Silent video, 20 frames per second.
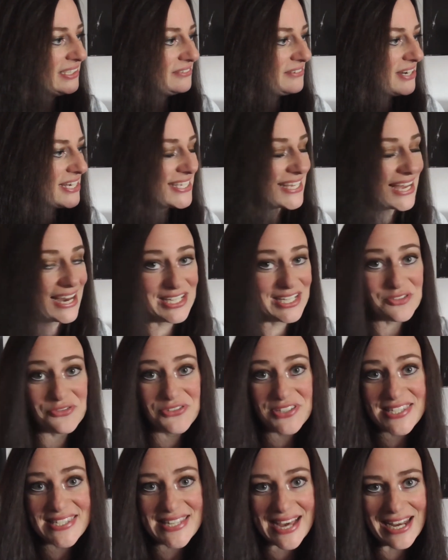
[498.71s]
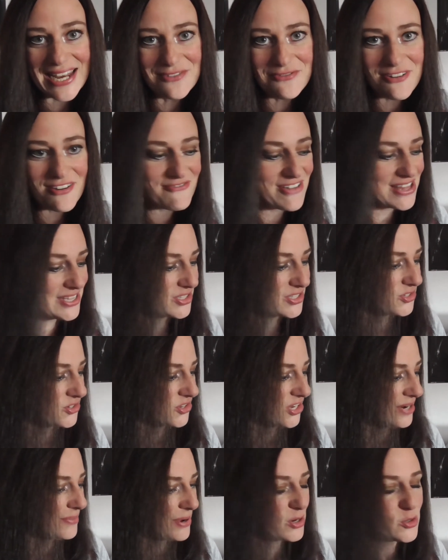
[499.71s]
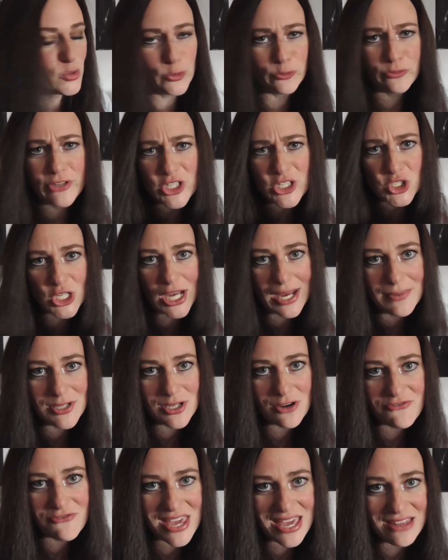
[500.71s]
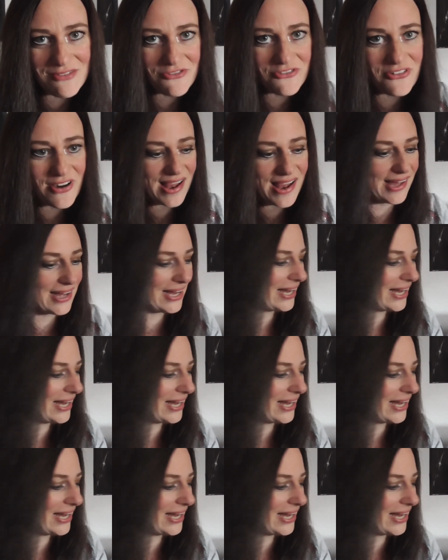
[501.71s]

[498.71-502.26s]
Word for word: Weiß gar nicht, wie ich sie alle verwenden soll, aber irgendwas schreibe ich auf jeden Fall